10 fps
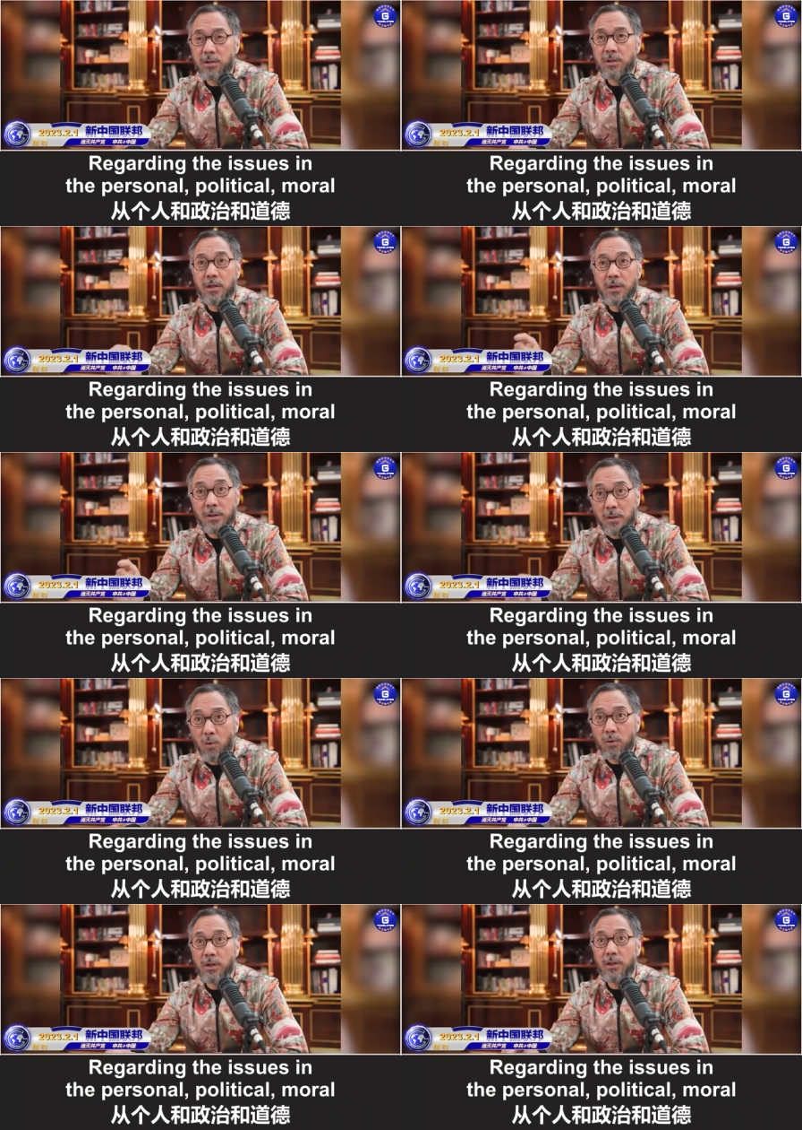和政治、
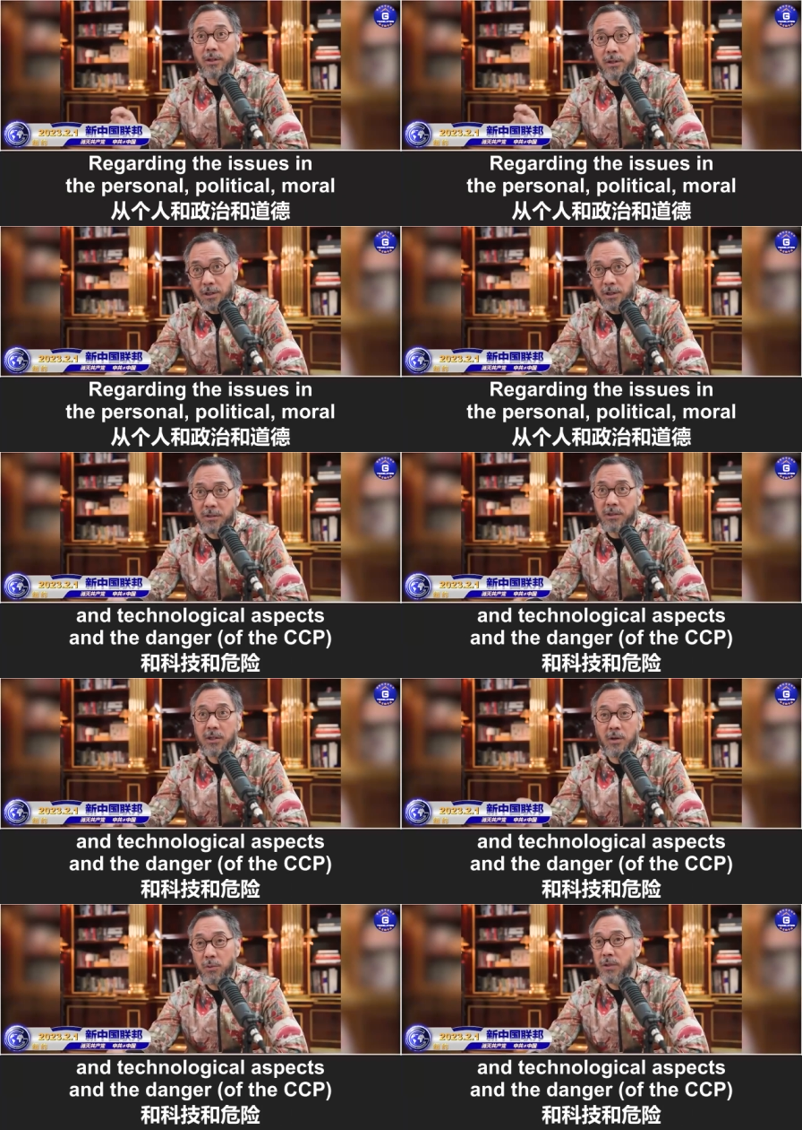和道德、和
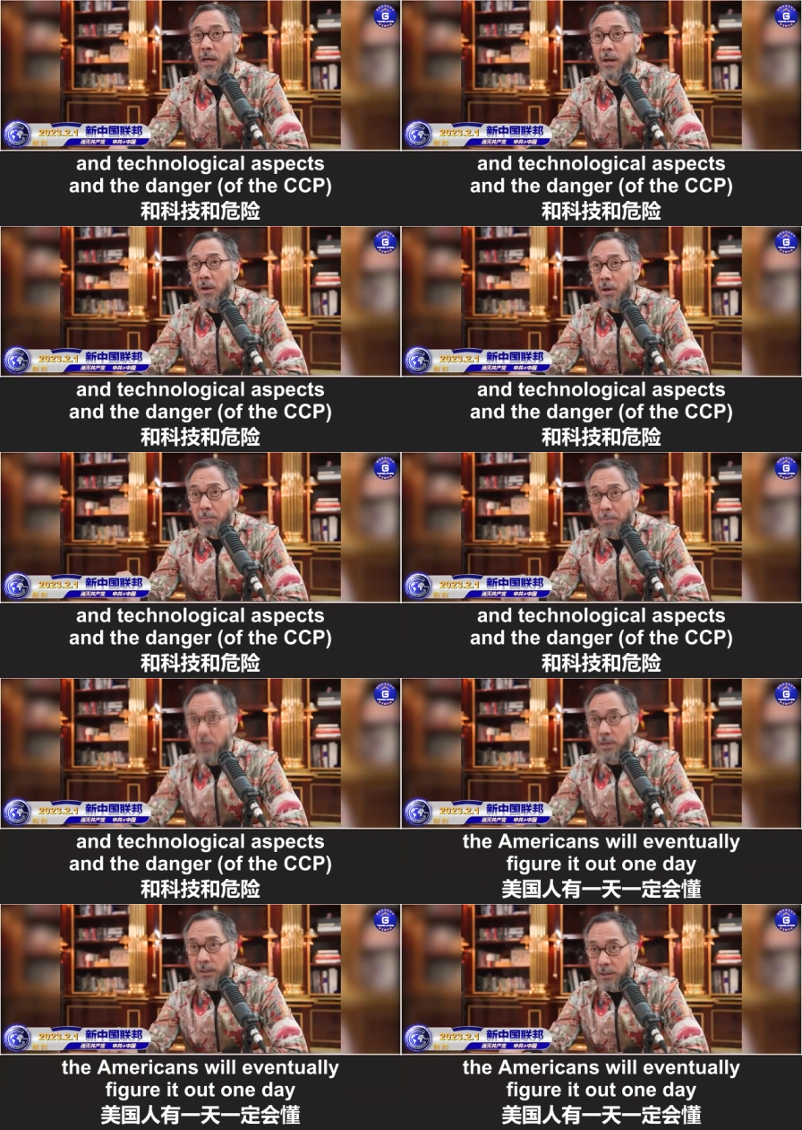科技、和危险，
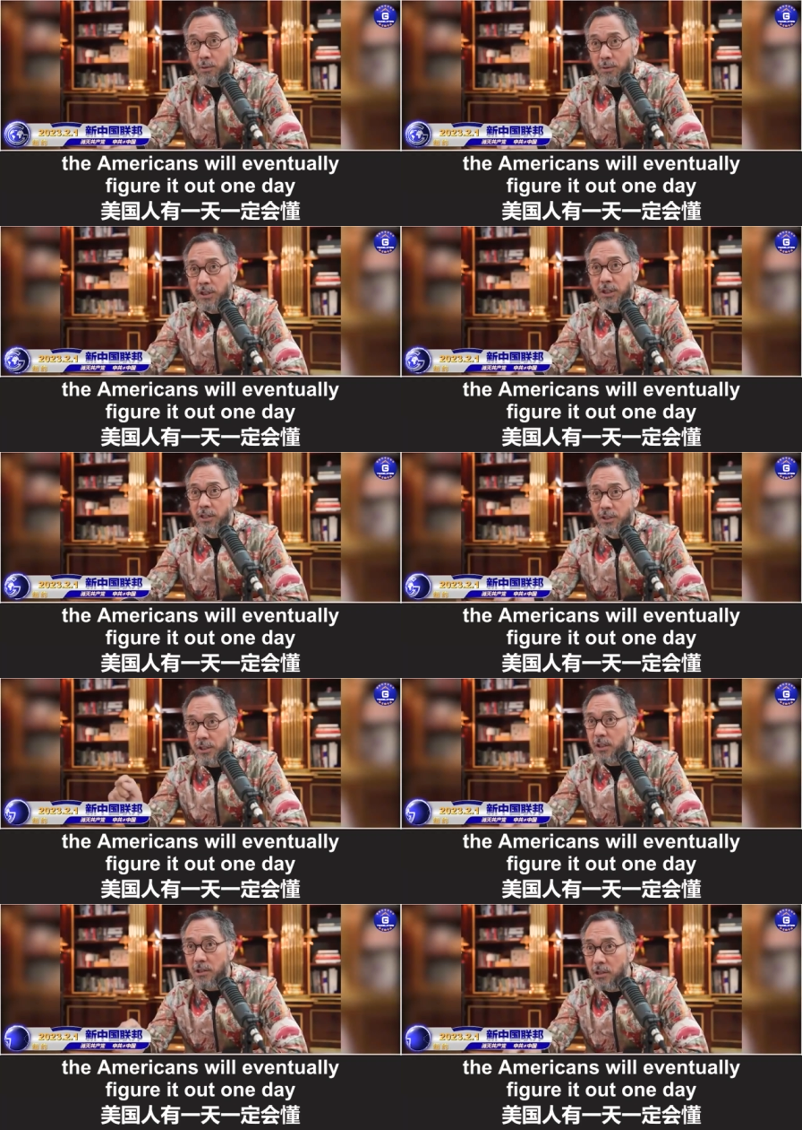美国人有一
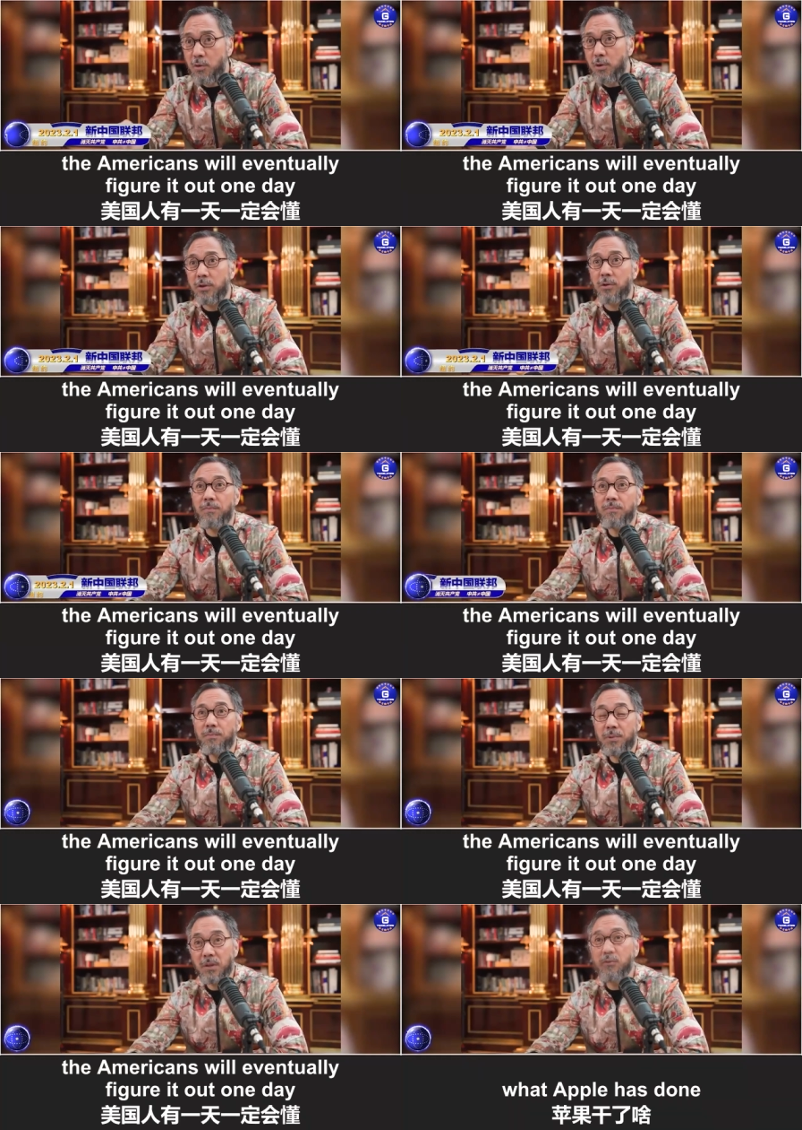天一定会
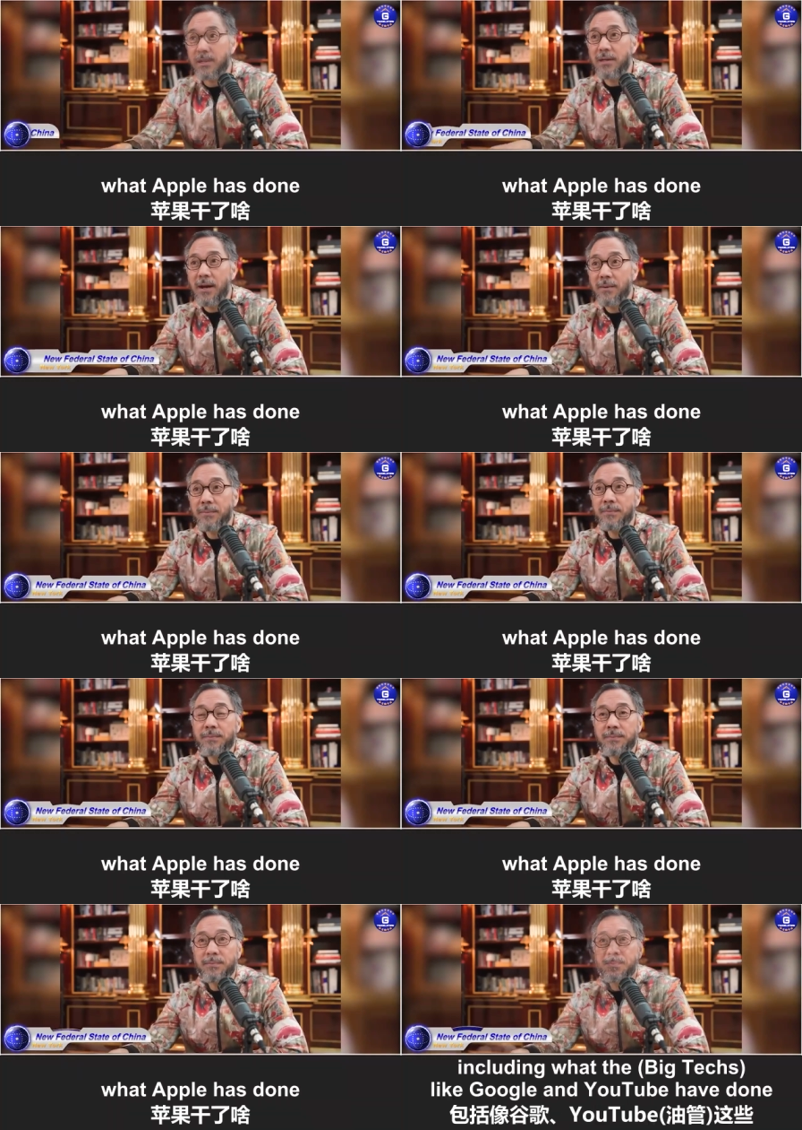懂苹果干了啥，
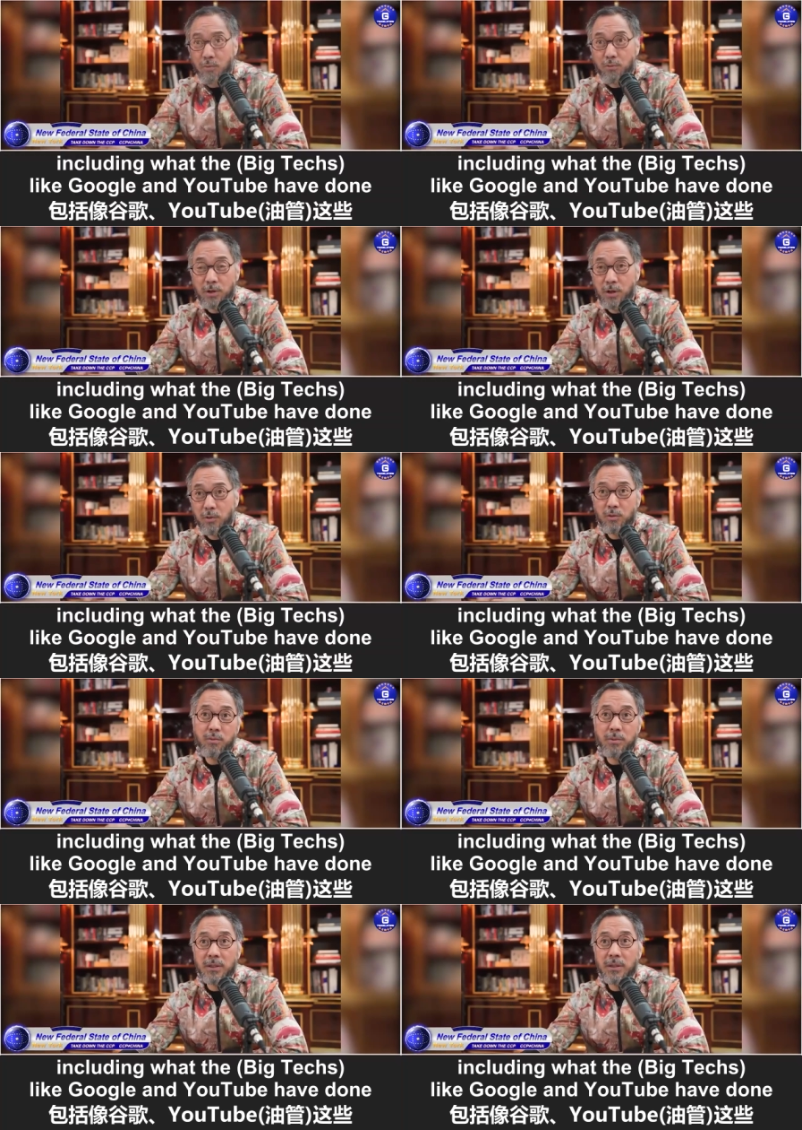包括像谷
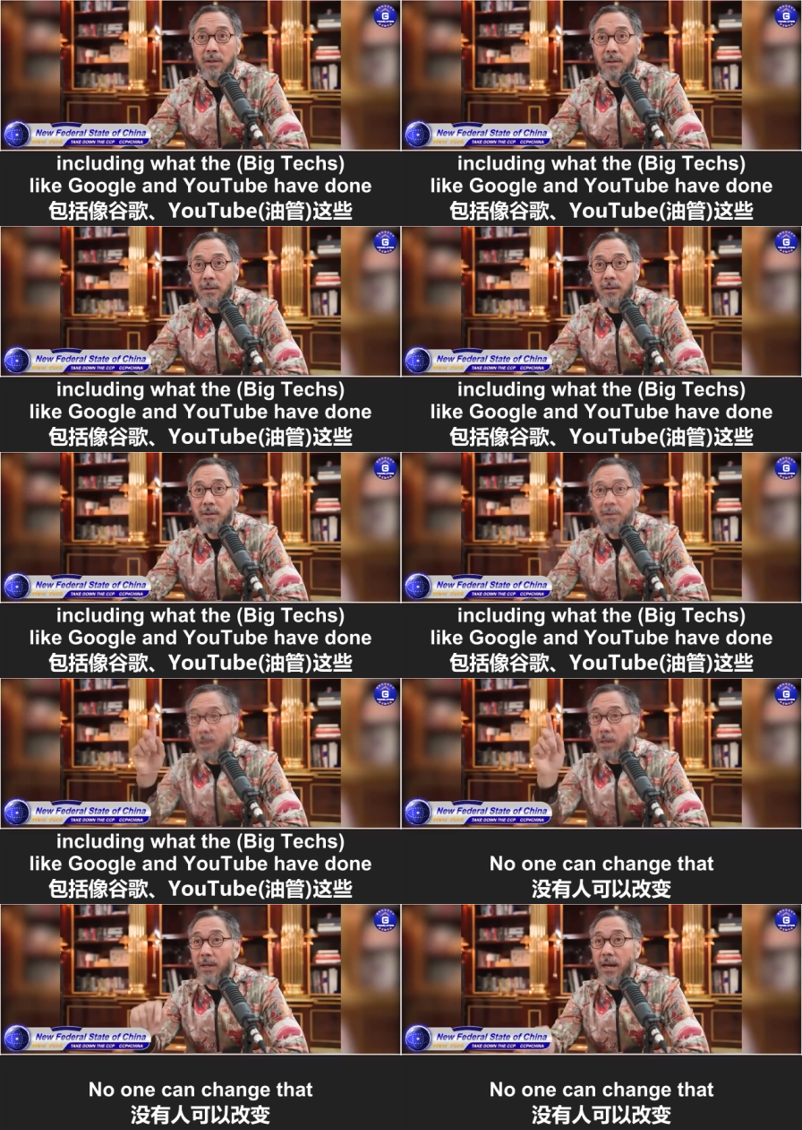歌、YouTube 这些，
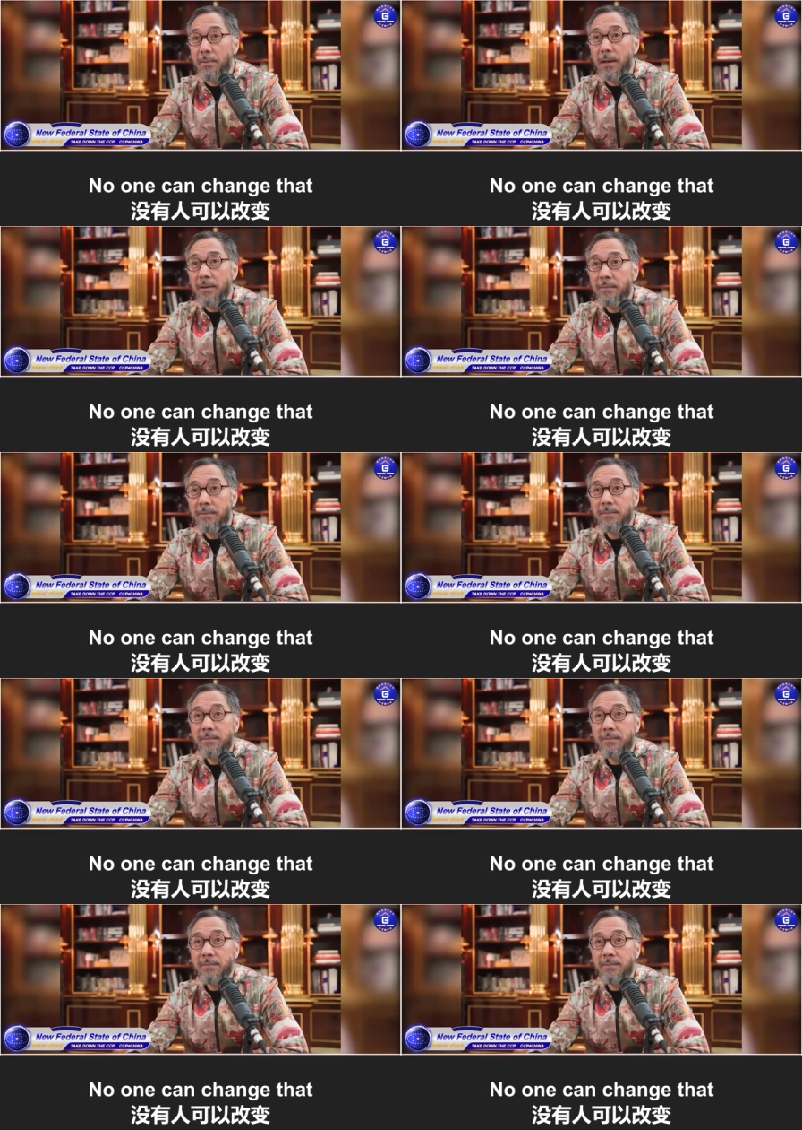没有人可以改变。